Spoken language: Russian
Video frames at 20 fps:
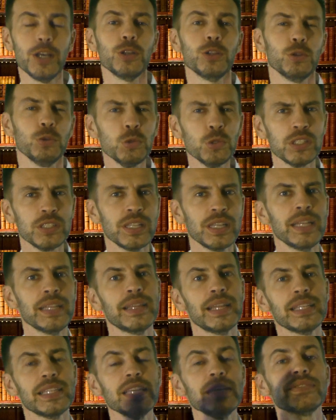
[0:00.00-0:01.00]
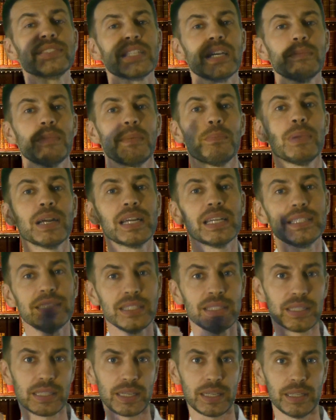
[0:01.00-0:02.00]
Нужно на Невском
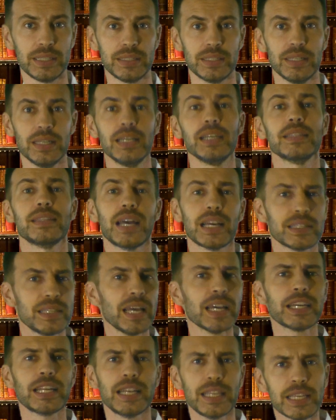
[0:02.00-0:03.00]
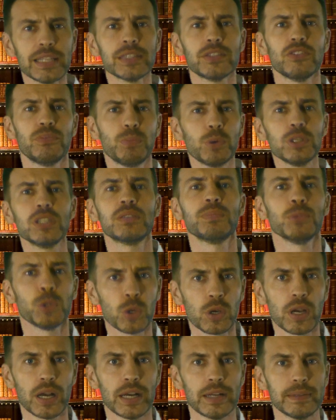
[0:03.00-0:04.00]
магазин открыть, тогда клиентов будет
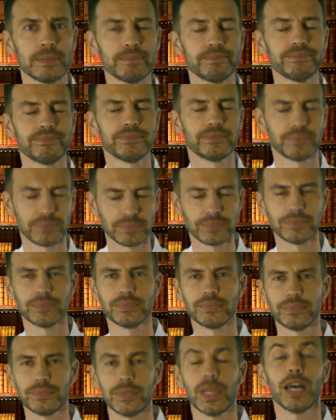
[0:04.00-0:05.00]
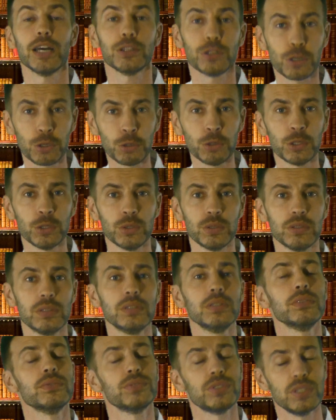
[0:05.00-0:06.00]
много.
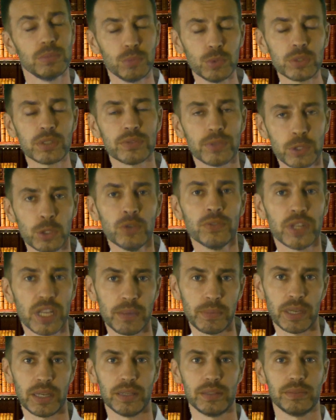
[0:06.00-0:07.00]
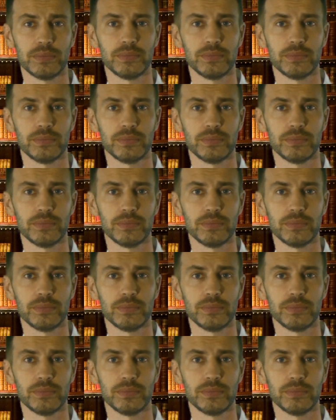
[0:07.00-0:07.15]
Открою всему свое время.